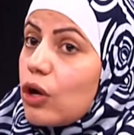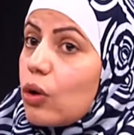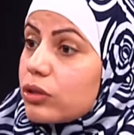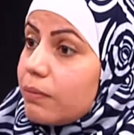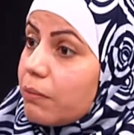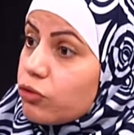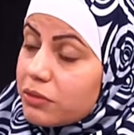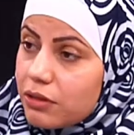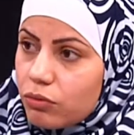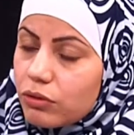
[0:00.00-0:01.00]
وطبعا مش
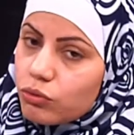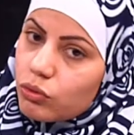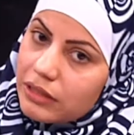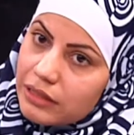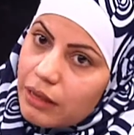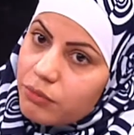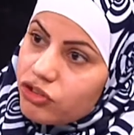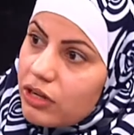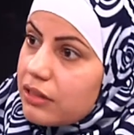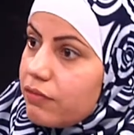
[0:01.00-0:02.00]
بالضروره تكون الادلاء
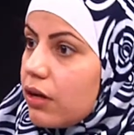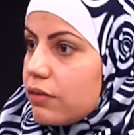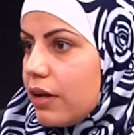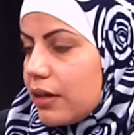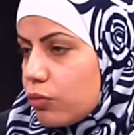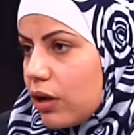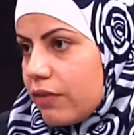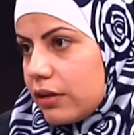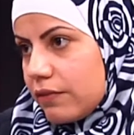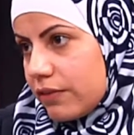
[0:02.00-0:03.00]
بالشهاده فقط في هيئه
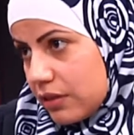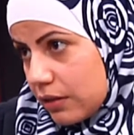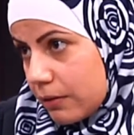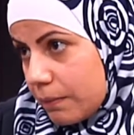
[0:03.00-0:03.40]
مكافحه الفساد.